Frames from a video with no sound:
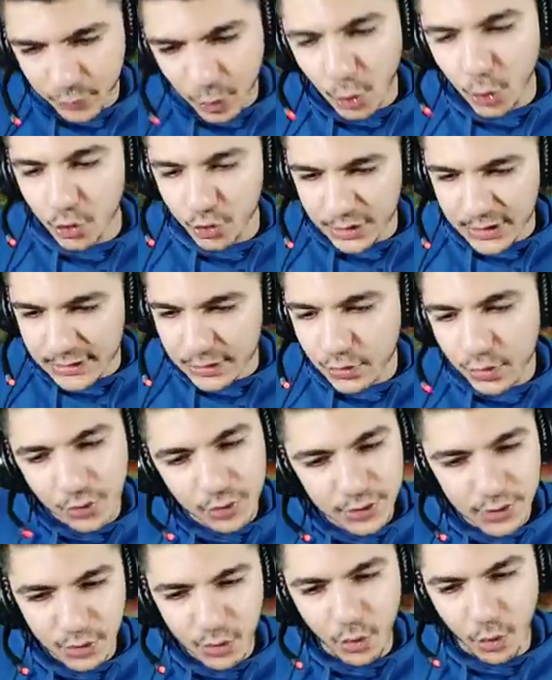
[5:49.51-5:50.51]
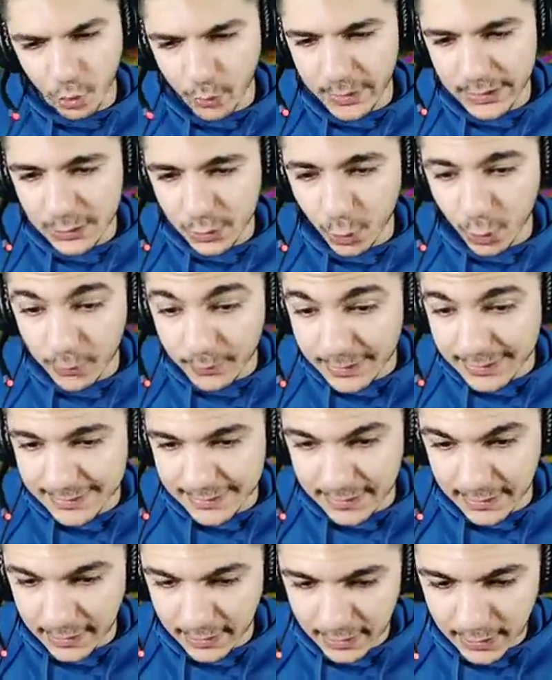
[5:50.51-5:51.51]
Görecek görecek. Görmezse olmaz
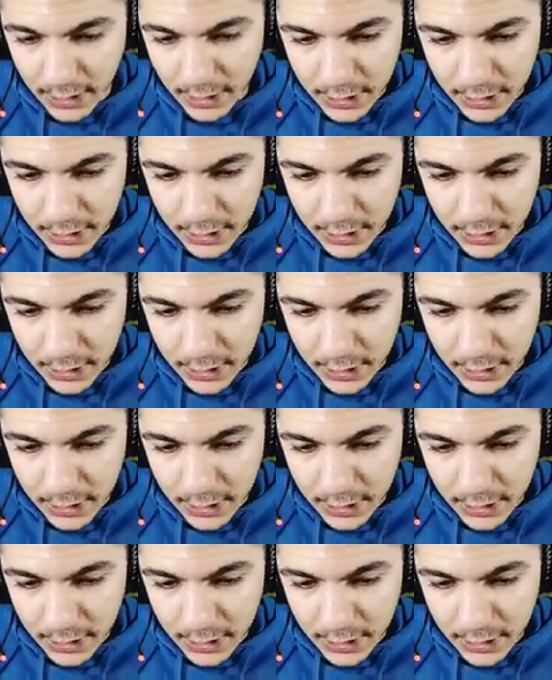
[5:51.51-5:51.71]
ki.